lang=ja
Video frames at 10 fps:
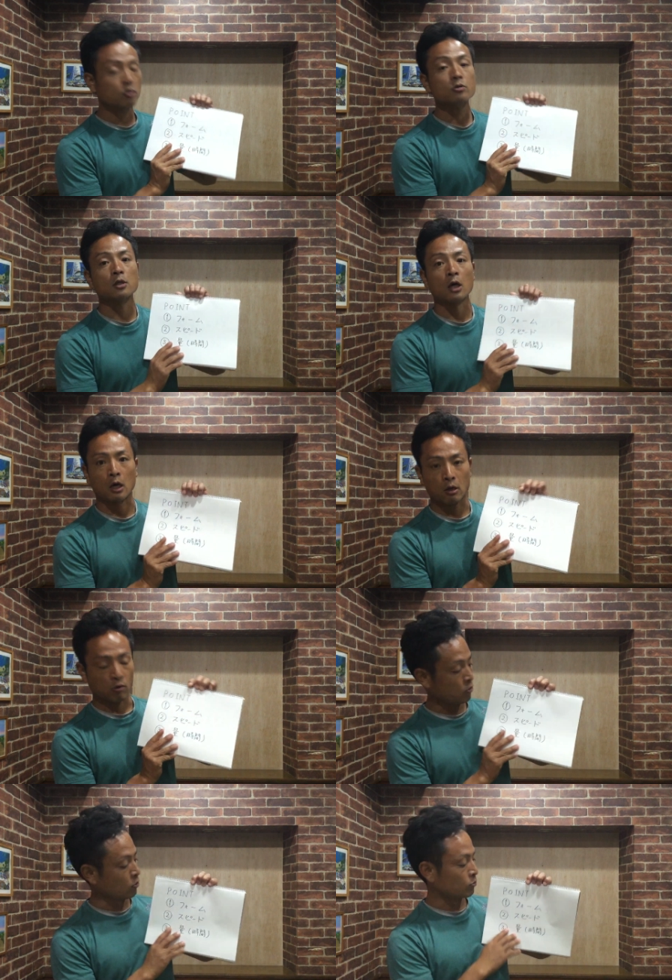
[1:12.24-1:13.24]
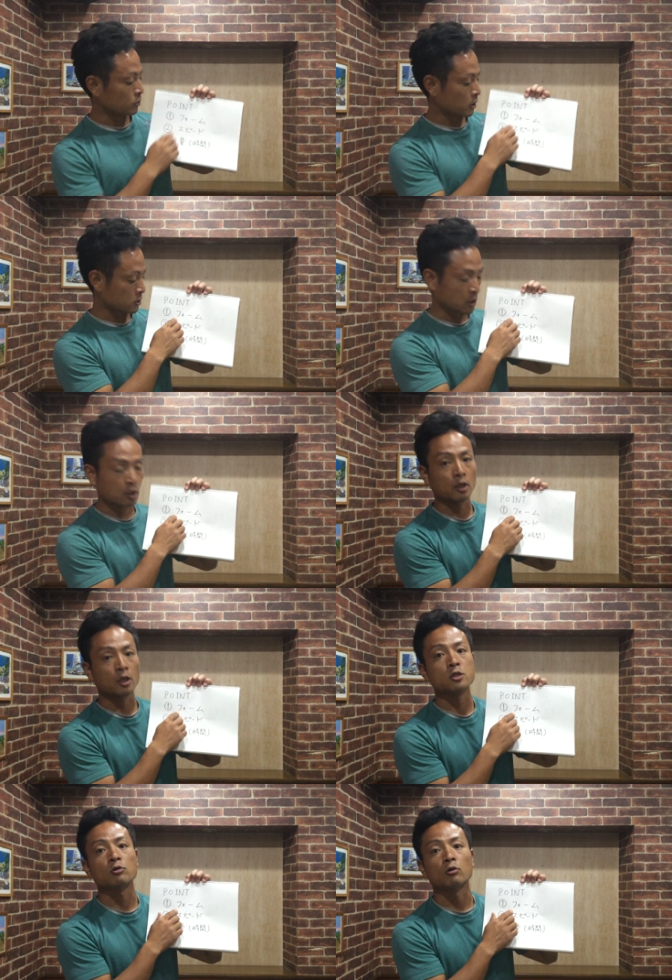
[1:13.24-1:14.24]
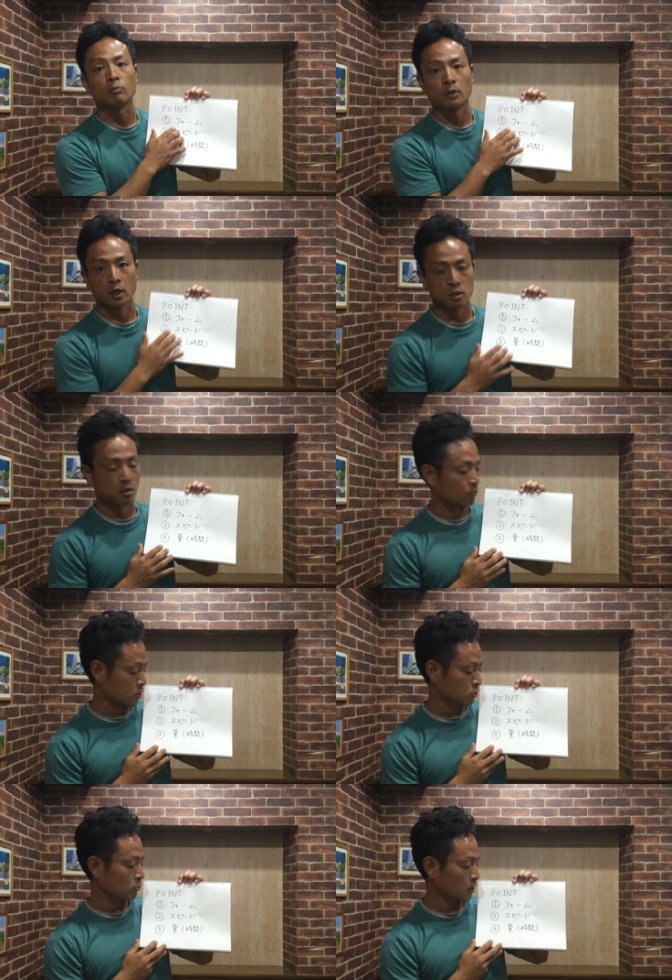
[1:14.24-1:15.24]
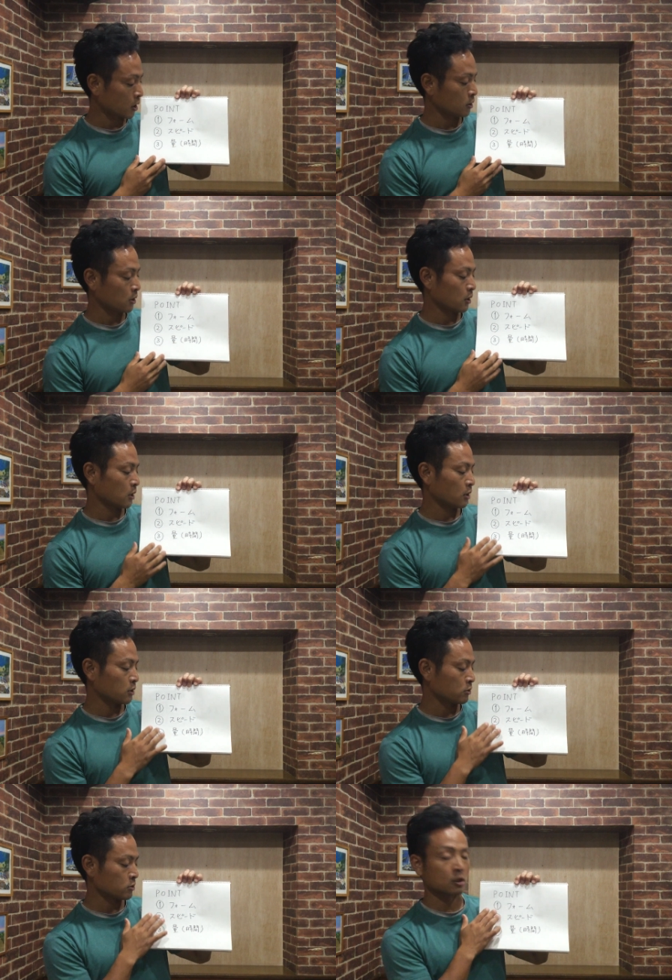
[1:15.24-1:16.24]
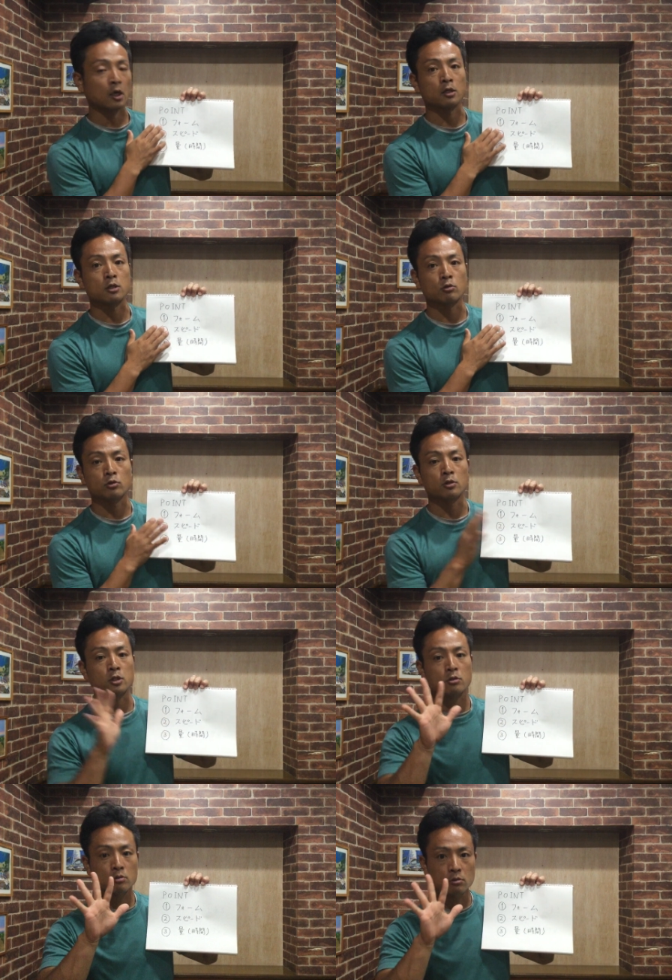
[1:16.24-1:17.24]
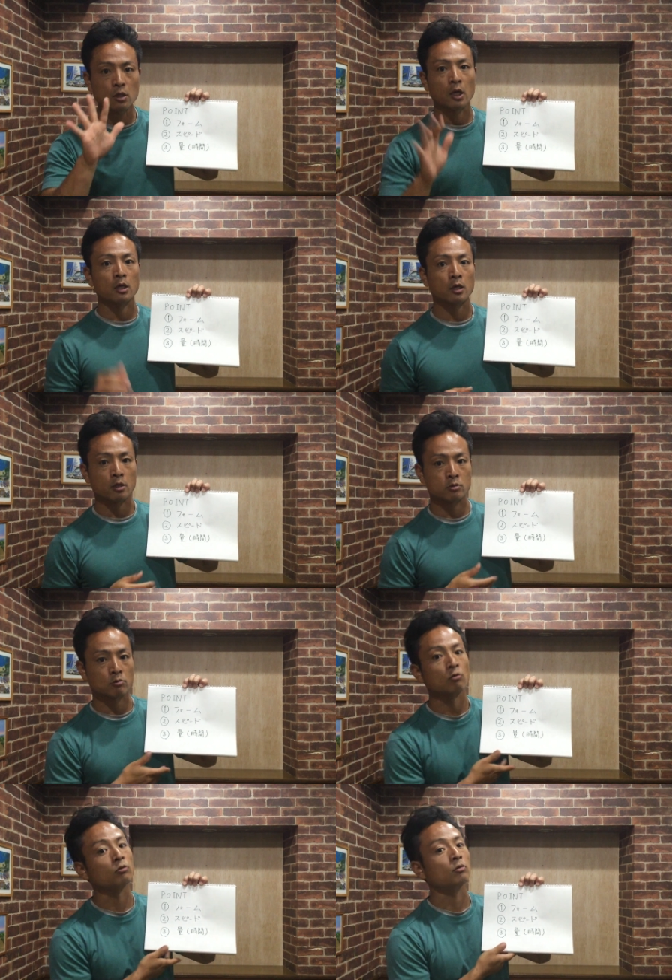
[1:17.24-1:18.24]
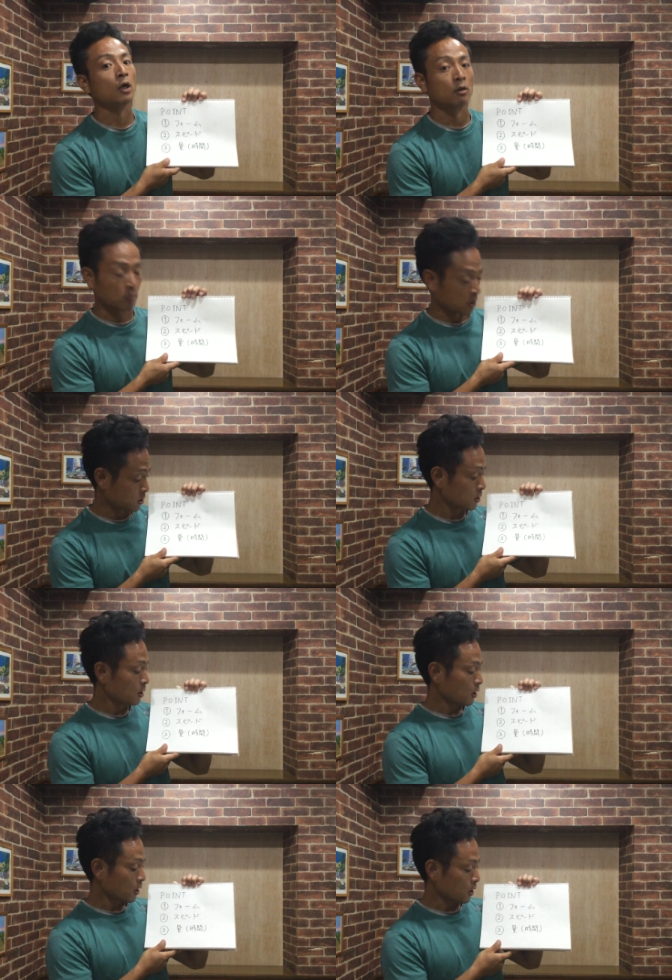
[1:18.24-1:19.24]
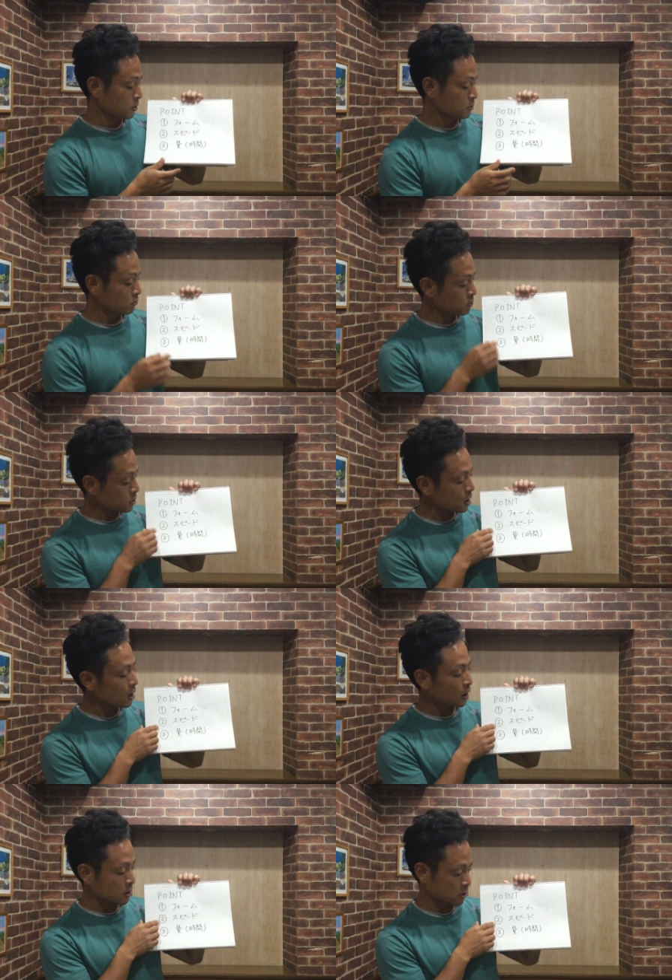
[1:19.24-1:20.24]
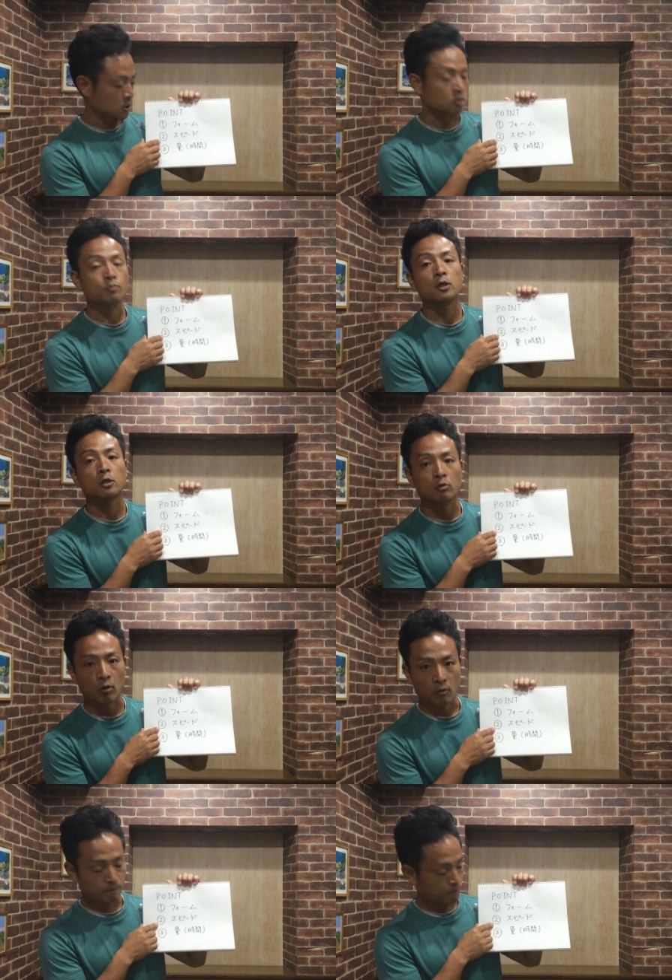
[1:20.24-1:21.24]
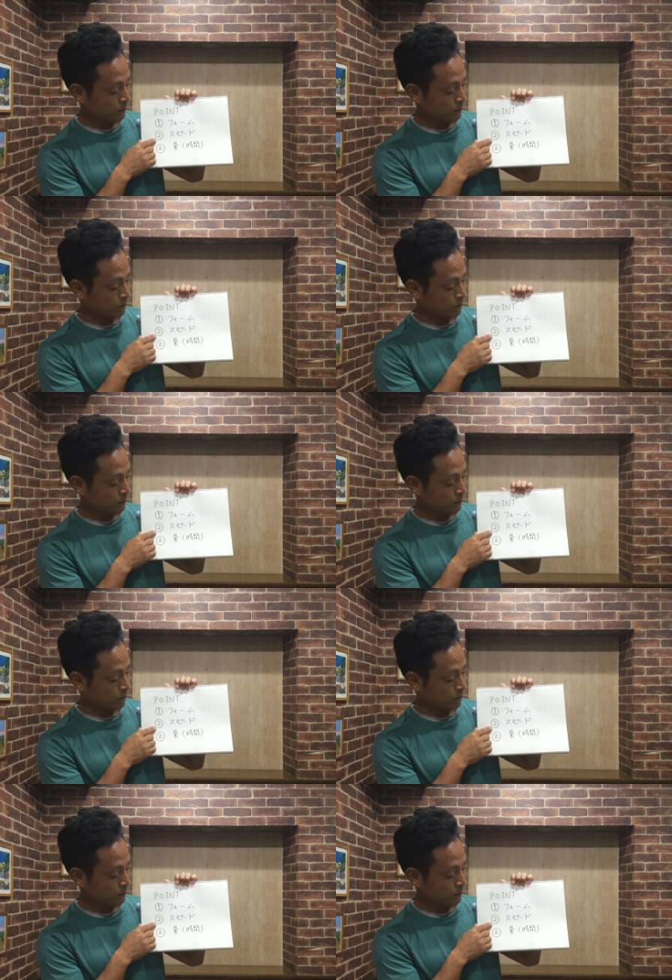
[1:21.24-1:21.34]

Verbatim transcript: 1つがフォームですね正しいフォームで走りましょうねって、えー、いくつか5つぐらい約束事があります、えー、その次がですねスピード